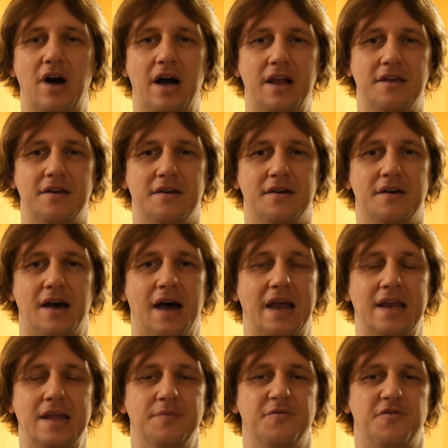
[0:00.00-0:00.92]
alle,
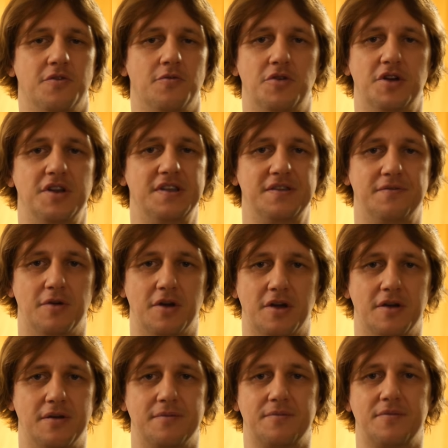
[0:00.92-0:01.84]
eine Impfung würde nicht
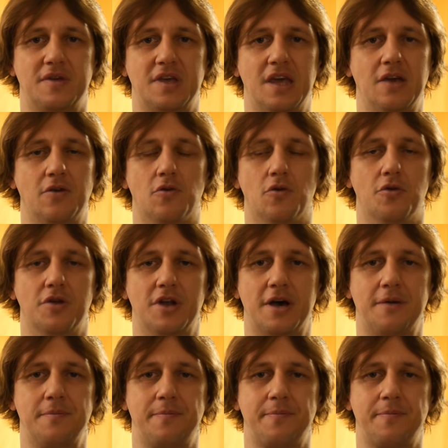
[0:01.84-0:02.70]
wirken gegen Corona.